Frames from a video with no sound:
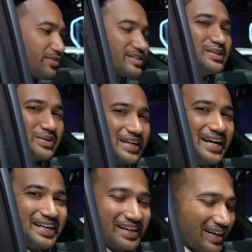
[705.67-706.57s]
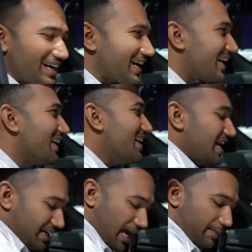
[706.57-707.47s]
वैसे क्योंकि हिडन रखा गया
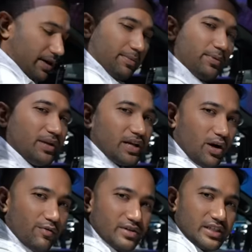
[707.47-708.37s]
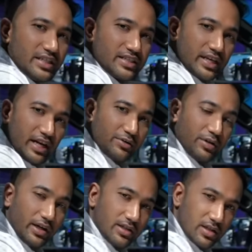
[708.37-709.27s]
यहाँ पर आपको मिलेगा ऑब्वियसली इसकी
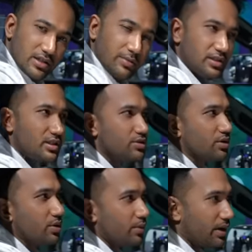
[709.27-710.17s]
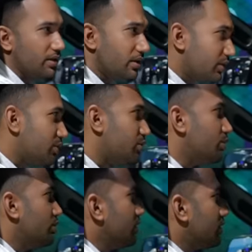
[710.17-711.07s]
इलेक्ट्रिकल एडजस्टेबल सीट जो कि वन टू
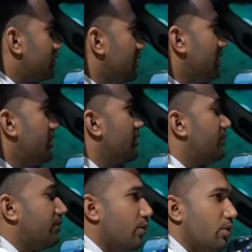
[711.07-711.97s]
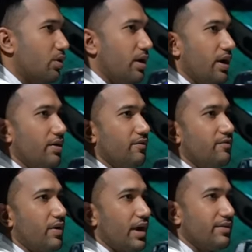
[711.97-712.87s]
थ्री फोर
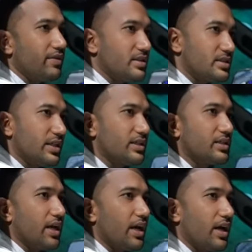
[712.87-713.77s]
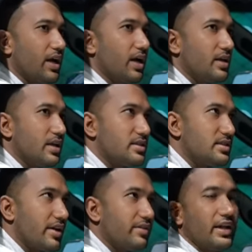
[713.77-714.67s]
फाइव सिक्स एंड
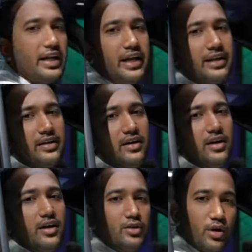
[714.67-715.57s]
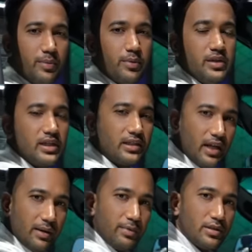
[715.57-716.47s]
सेवन एट तो आपको मिल जाता
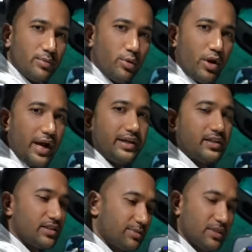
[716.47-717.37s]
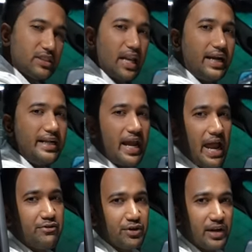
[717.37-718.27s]
है लंबा सपोर्ट हाइट एडजस्टमेंट स्लाइडिंग
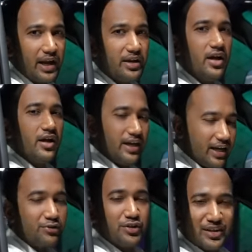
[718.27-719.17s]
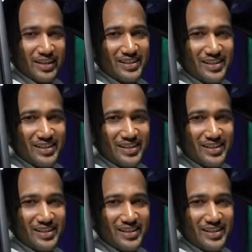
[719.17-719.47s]
एंड रिक्लाइन इलेक्ट्रिकली